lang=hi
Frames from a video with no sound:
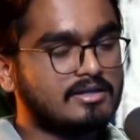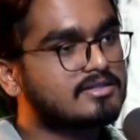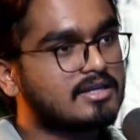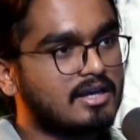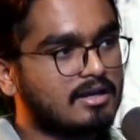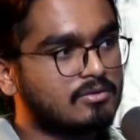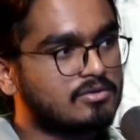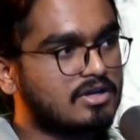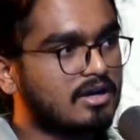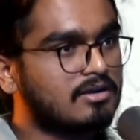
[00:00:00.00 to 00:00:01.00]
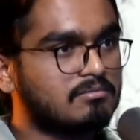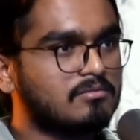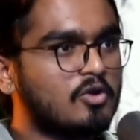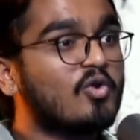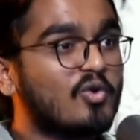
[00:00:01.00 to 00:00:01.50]
इससे कुछ अगर
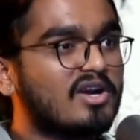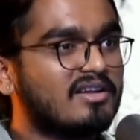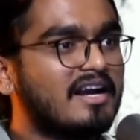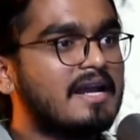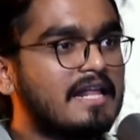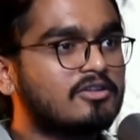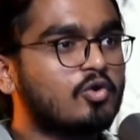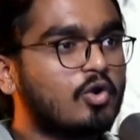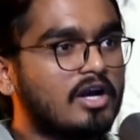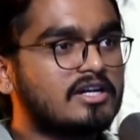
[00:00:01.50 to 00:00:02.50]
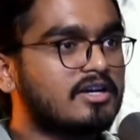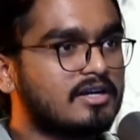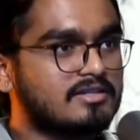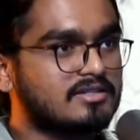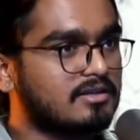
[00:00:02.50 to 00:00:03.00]
लोगों को लगता है डेथ को
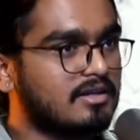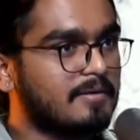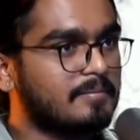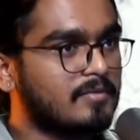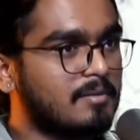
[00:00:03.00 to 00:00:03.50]
कॉन्कर कर सकता है